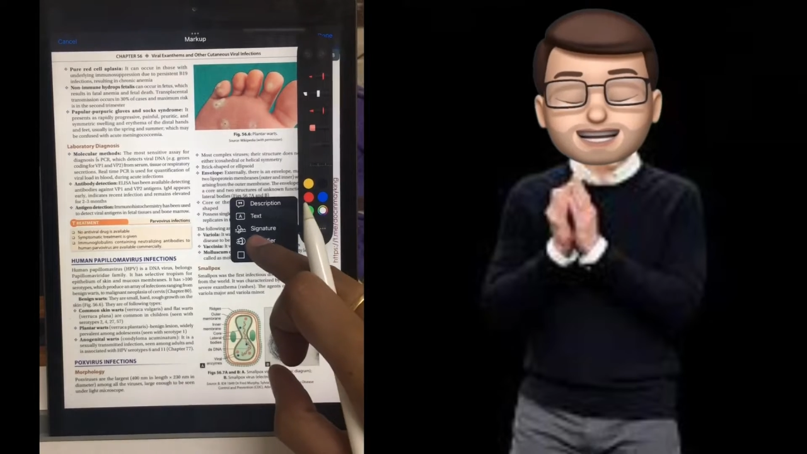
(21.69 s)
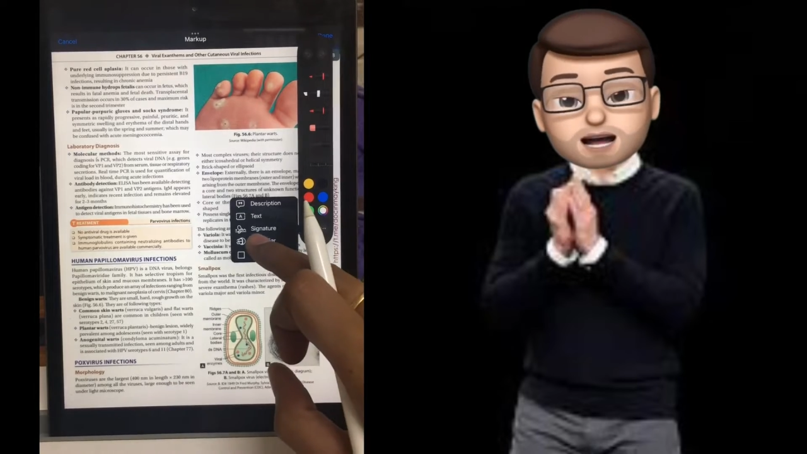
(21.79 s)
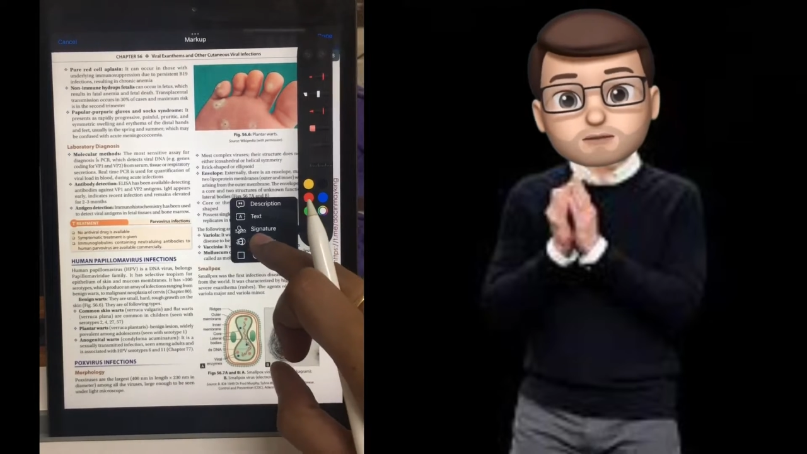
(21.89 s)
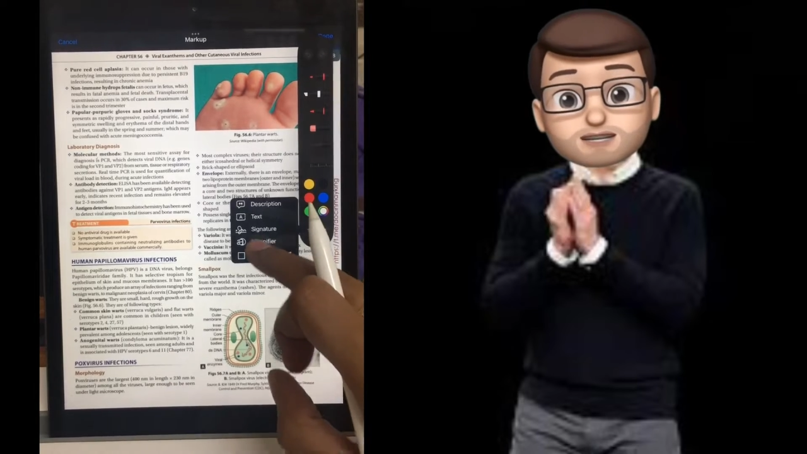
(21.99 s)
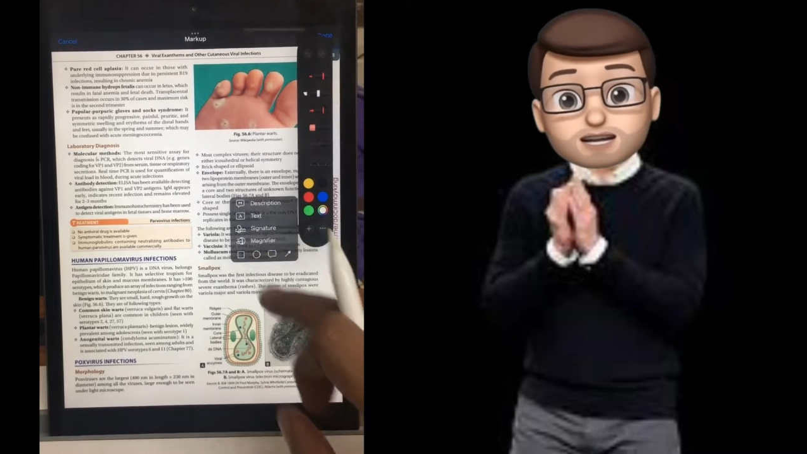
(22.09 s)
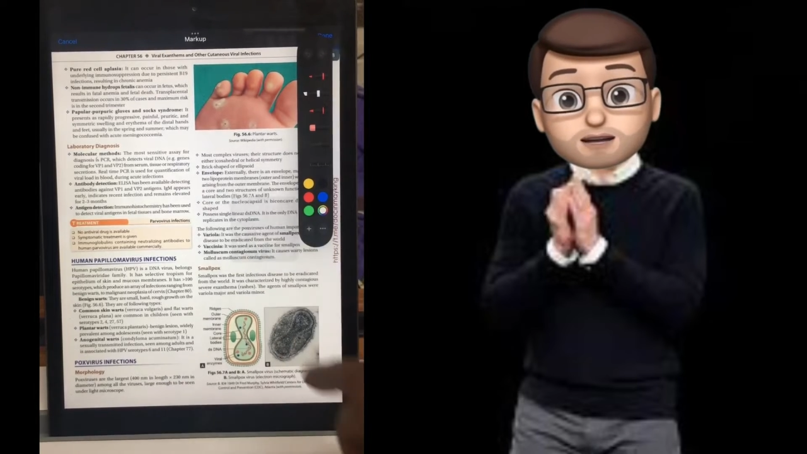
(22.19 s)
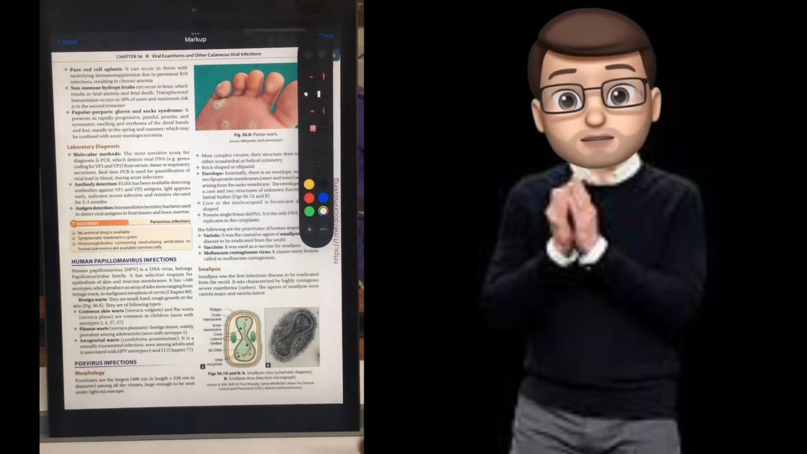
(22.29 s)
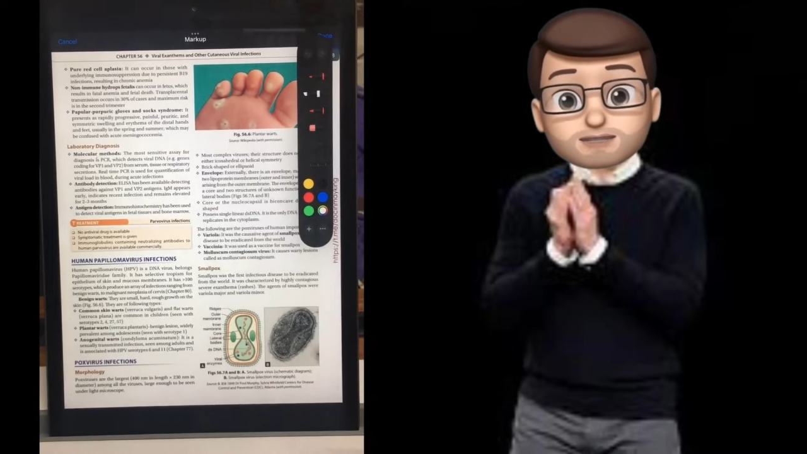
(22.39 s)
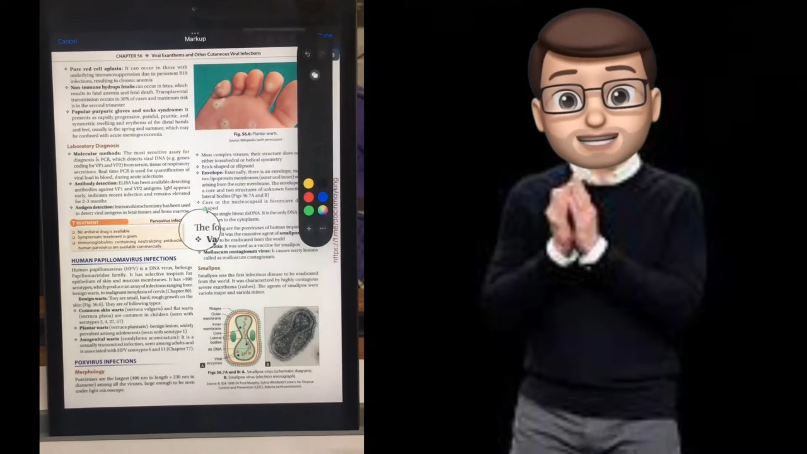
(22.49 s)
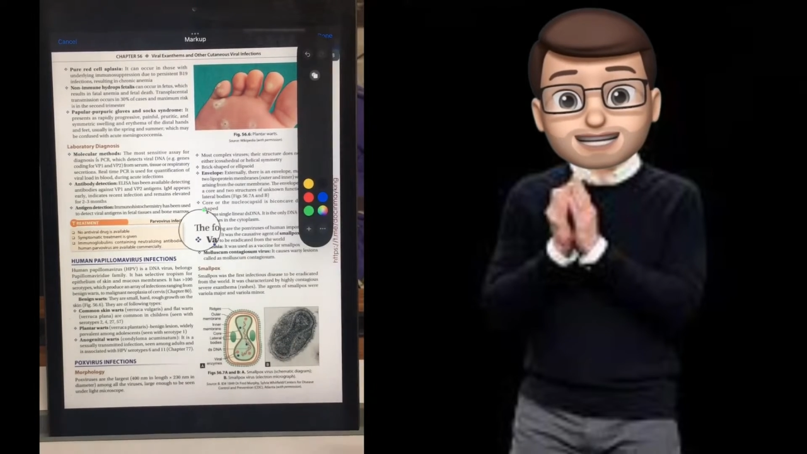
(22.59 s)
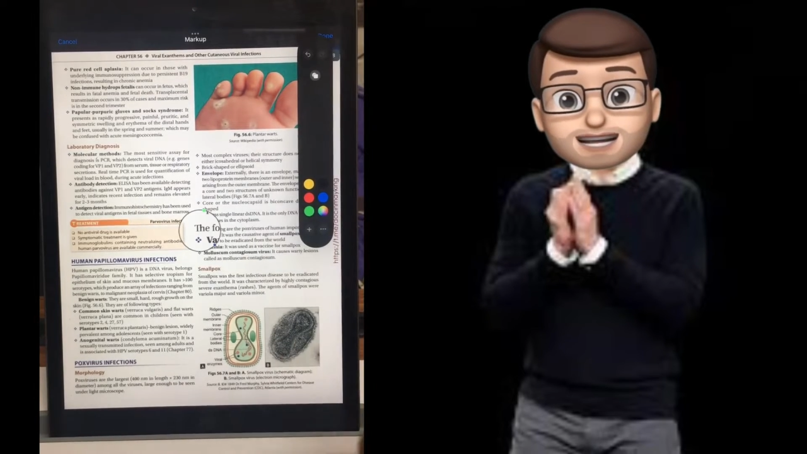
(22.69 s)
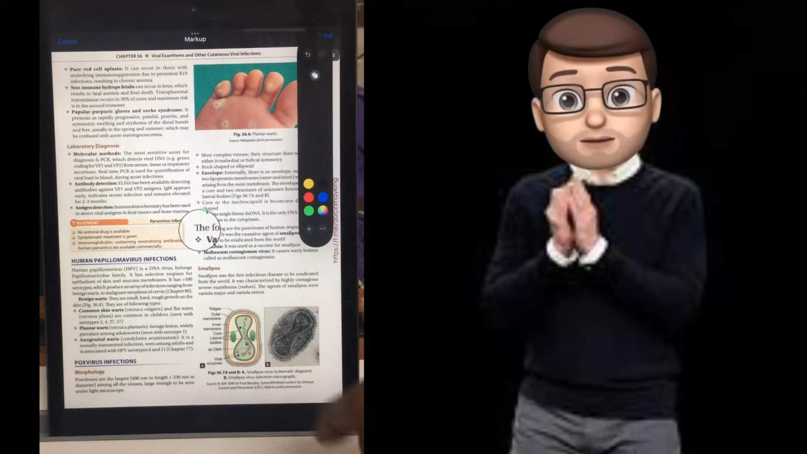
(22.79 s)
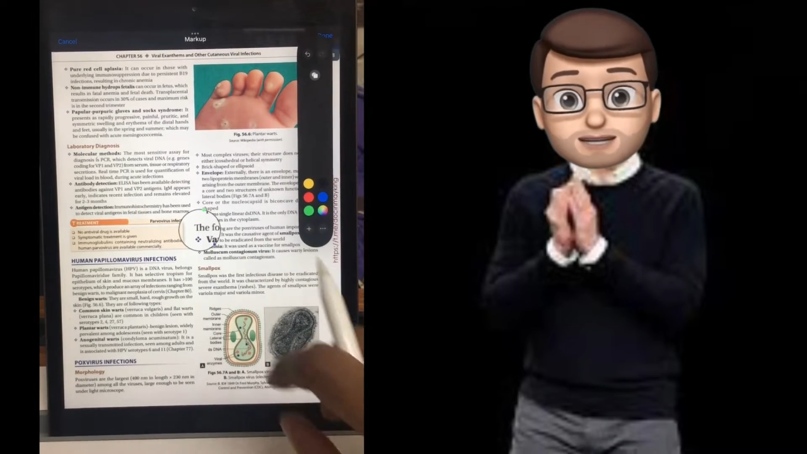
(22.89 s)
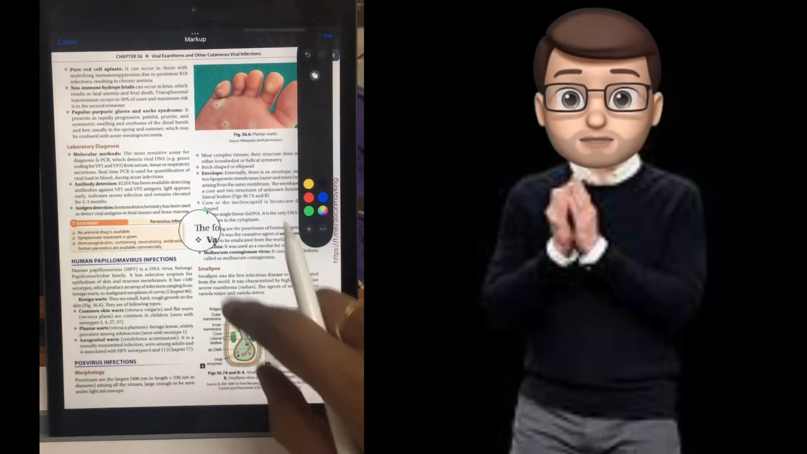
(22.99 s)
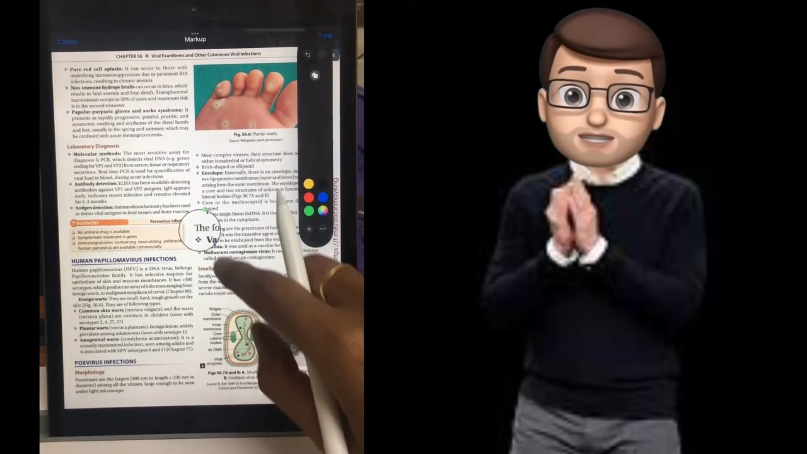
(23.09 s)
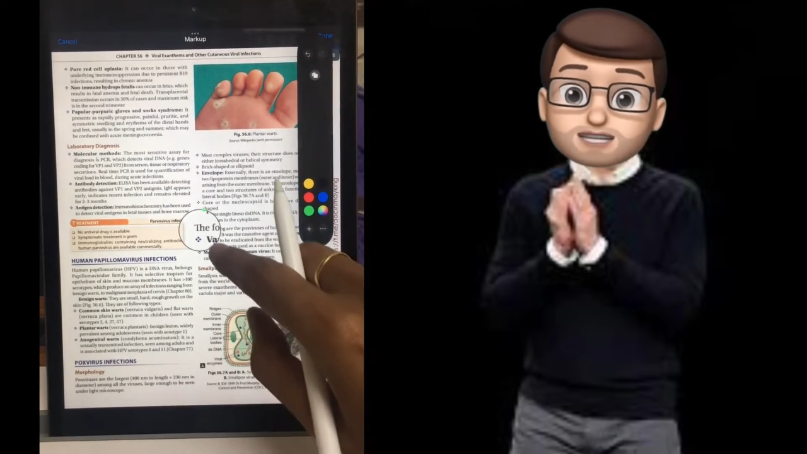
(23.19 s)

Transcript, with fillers: அதில் மேக்னிஃபையர் செலக்ட் பண்ணுங்கள்